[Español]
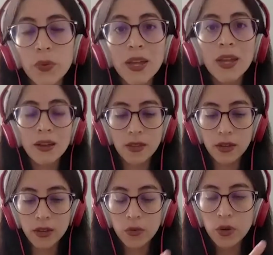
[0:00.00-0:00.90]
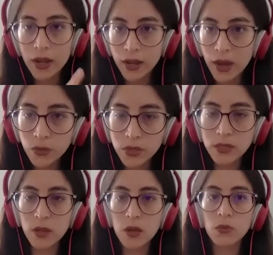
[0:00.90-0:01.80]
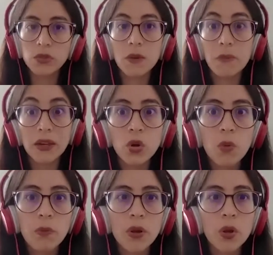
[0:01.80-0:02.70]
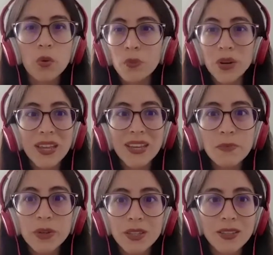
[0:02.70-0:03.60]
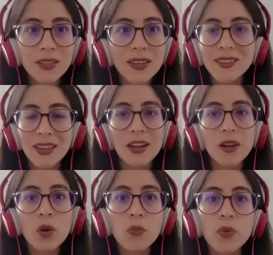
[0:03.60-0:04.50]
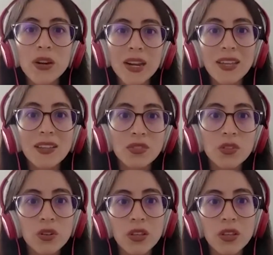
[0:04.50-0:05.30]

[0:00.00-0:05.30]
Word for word: pueden tener una causa, sabemos qué pasó, pero ¿por qué es importante tener como un registro